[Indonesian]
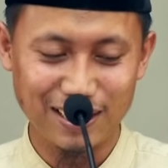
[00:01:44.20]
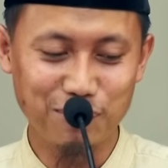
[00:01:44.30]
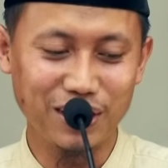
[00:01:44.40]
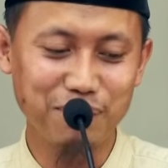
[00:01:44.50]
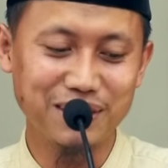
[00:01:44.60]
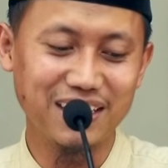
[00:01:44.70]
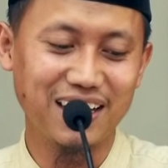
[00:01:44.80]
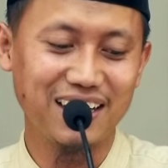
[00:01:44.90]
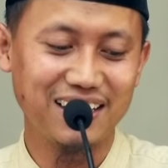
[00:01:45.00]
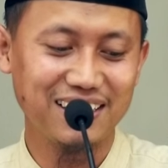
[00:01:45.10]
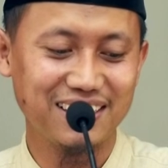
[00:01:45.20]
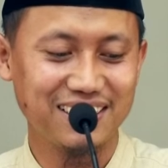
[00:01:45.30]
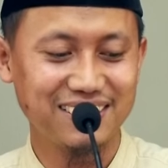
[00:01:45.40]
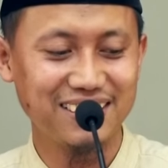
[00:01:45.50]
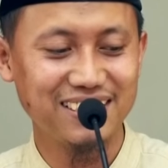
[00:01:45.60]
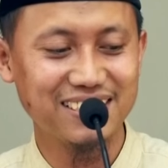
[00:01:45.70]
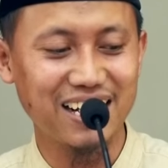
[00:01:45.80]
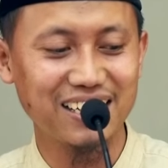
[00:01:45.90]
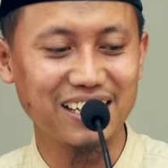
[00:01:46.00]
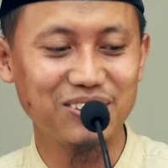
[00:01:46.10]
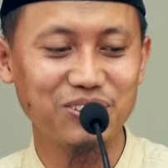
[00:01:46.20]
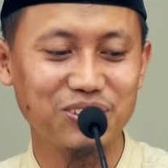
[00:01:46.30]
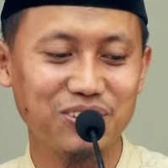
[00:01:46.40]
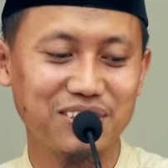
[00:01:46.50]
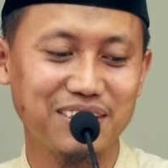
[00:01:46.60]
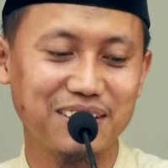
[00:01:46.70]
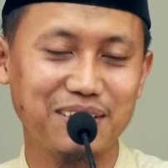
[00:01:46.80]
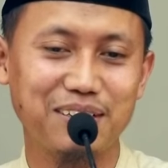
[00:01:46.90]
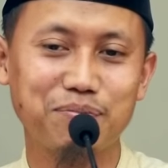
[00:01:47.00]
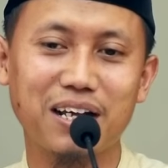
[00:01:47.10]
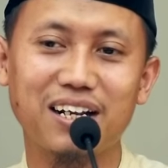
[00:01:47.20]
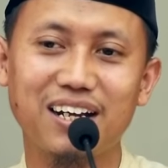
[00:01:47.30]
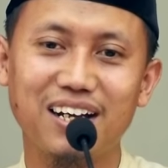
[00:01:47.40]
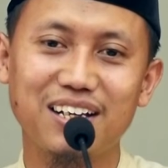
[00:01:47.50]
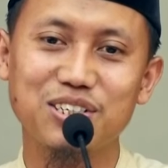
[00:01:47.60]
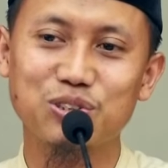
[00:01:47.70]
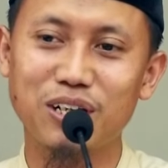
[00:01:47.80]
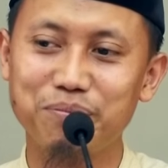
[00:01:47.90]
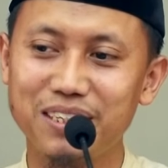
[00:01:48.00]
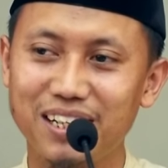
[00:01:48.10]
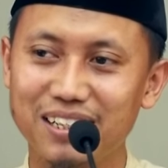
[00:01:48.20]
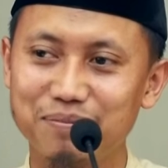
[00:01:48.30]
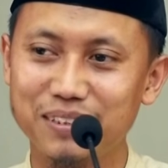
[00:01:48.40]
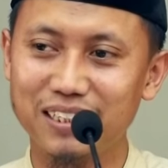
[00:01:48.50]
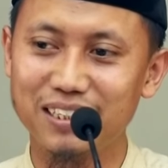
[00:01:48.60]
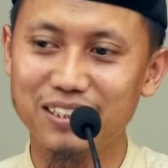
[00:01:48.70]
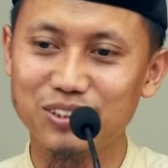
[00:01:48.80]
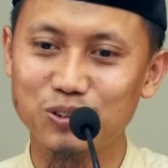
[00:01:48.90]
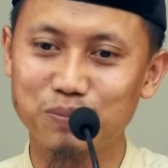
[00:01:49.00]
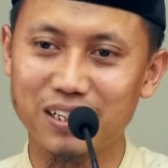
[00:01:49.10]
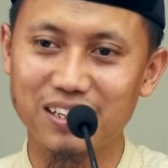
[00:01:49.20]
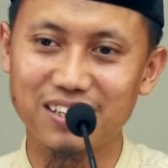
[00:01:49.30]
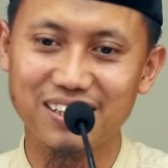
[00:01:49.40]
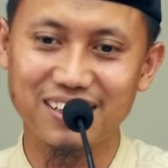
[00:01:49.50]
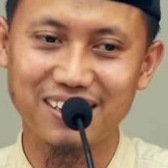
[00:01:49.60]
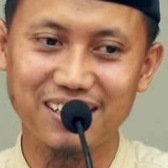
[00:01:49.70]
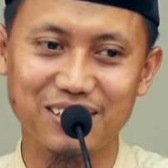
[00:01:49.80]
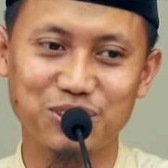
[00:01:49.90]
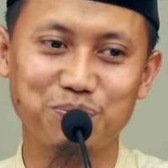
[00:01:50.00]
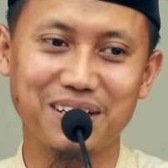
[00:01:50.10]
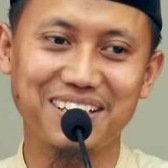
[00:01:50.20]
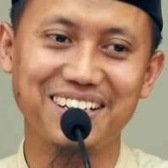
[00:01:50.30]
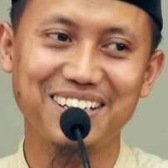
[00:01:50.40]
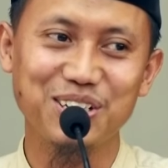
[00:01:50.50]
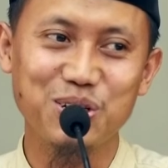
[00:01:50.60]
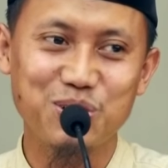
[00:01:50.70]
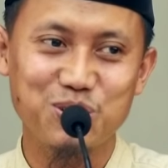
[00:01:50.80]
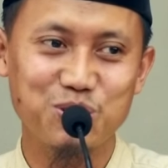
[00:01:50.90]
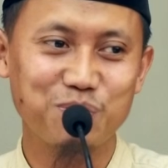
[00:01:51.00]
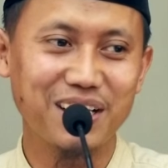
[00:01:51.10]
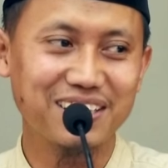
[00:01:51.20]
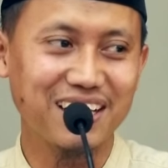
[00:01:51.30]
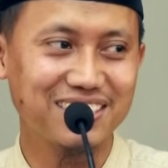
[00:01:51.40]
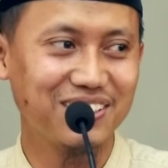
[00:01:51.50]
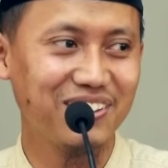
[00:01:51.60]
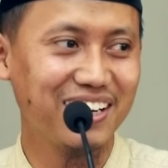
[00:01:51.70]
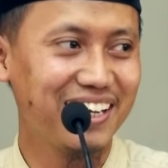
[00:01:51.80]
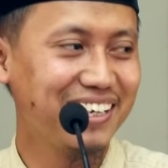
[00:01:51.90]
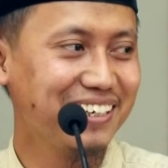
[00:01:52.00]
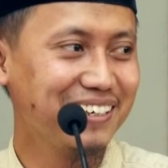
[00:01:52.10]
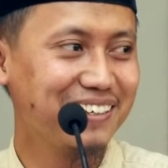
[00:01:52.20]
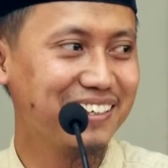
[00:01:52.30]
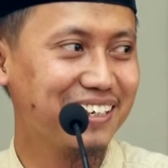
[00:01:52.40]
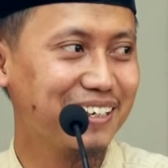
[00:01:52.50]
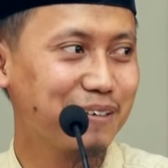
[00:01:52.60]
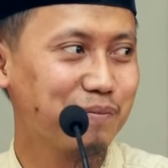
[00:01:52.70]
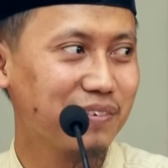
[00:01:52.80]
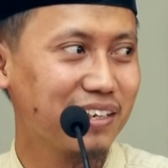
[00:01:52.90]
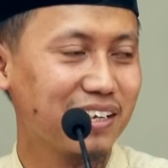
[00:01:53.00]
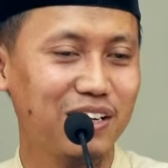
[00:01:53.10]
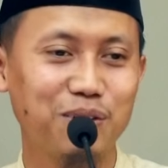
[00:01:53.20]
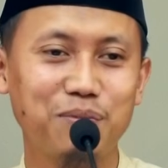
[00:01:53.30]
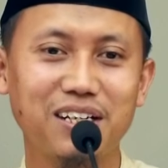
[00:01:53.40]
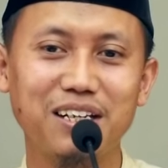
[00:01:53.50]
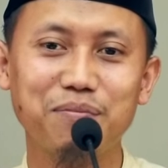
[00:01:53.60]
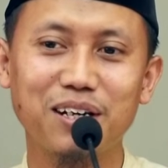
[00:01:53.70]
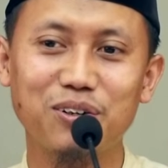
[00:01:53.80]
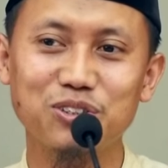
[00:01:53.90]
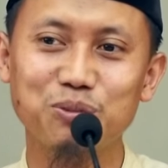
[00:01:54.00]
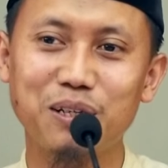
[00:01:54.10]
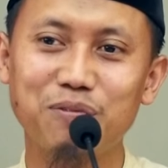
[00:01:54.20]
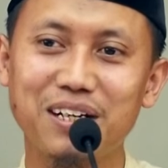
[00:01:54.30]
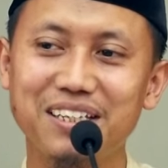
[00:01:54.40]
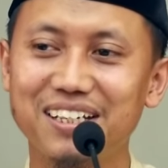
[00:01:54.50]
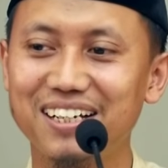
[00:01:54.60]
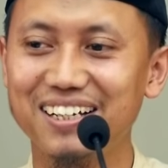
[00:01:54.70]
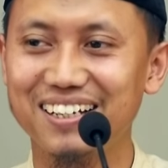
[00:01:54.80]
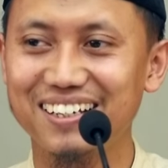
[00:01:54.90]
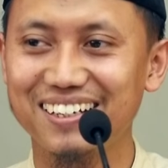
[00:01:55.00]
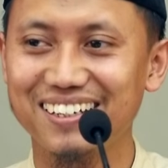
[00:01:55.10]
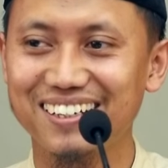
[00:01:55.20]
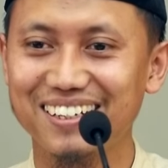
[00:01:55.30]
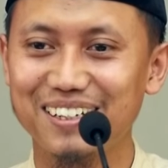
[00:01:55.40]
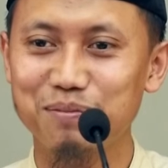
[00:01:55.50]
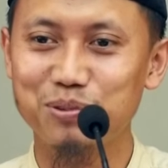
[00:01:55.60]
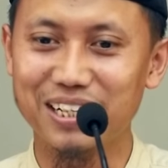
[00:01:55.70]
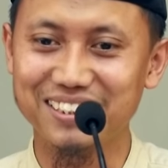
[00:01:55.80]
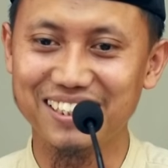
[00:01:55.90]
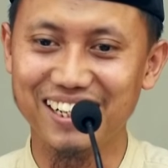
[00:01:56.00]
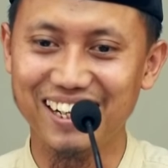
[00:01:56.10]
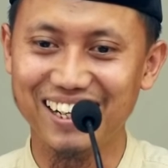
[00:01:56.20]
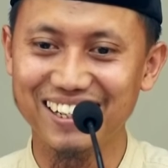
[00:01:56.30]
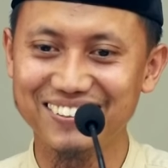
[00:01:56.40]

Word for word: Ya mungkin bisa disarankan untuk para suami yang menjadi super nah super ya, supir taksi online. Kalau menerima konsumen wanita, buka jendela.